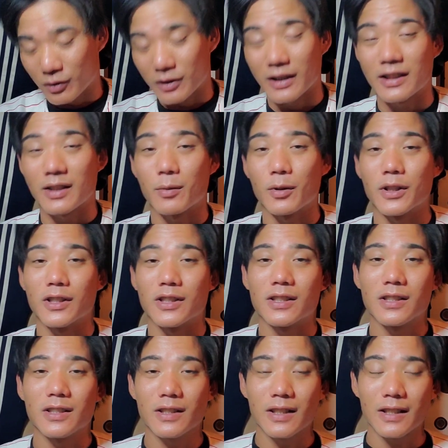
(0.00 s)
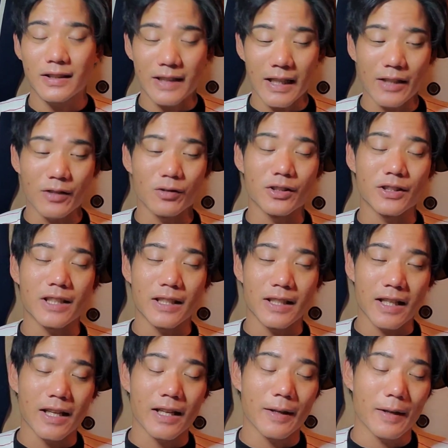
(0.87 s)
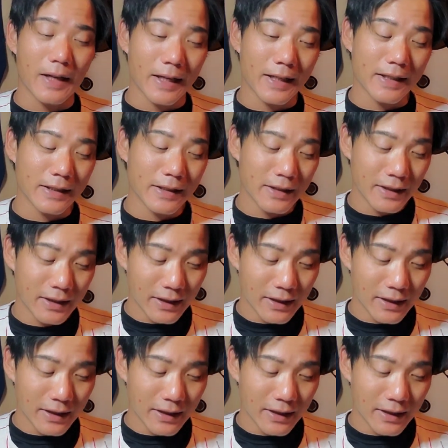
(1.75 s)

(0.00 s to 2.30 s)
お疲れ様です最初にちゃんねはい